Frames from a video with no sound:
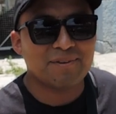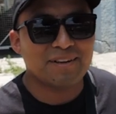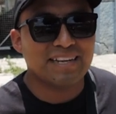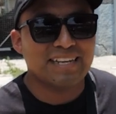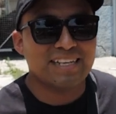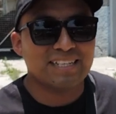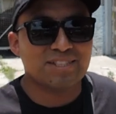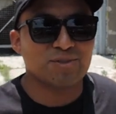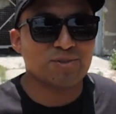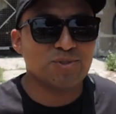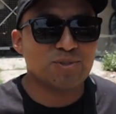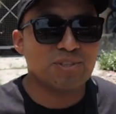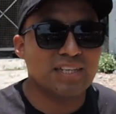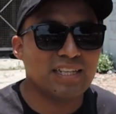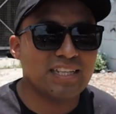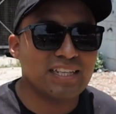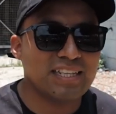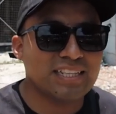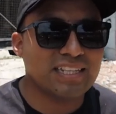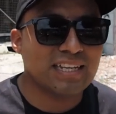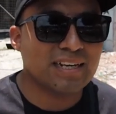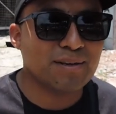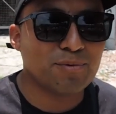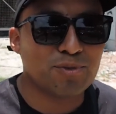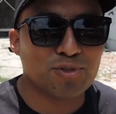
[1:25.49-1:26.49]
a ver qué
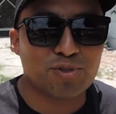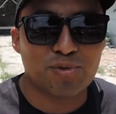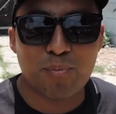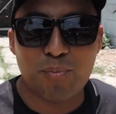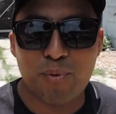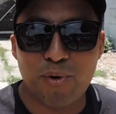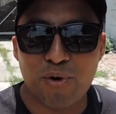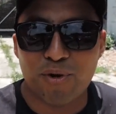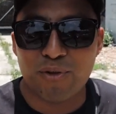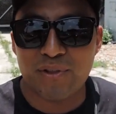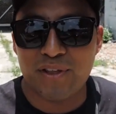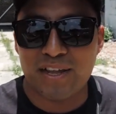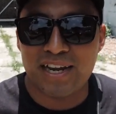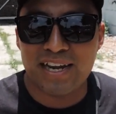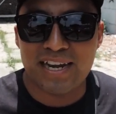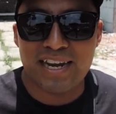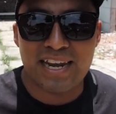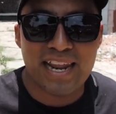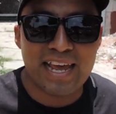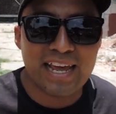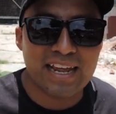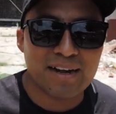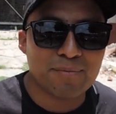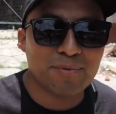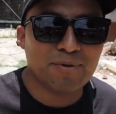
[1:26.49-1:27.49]
sucede, tenemos un poco de
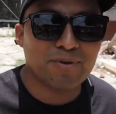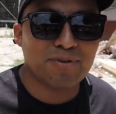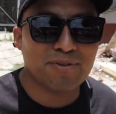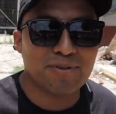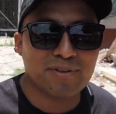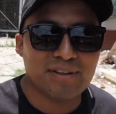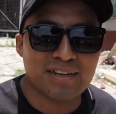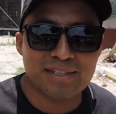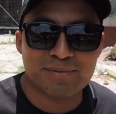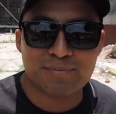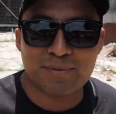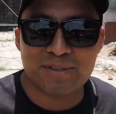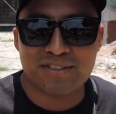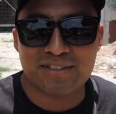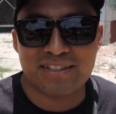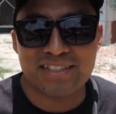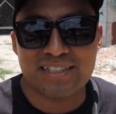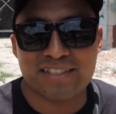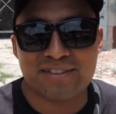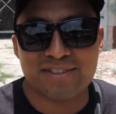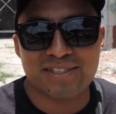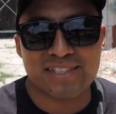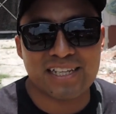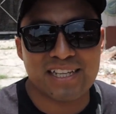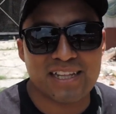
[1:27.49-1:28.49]
nervio, todas las
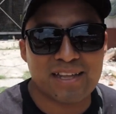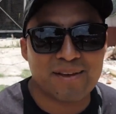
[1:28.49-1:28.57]
personas se nos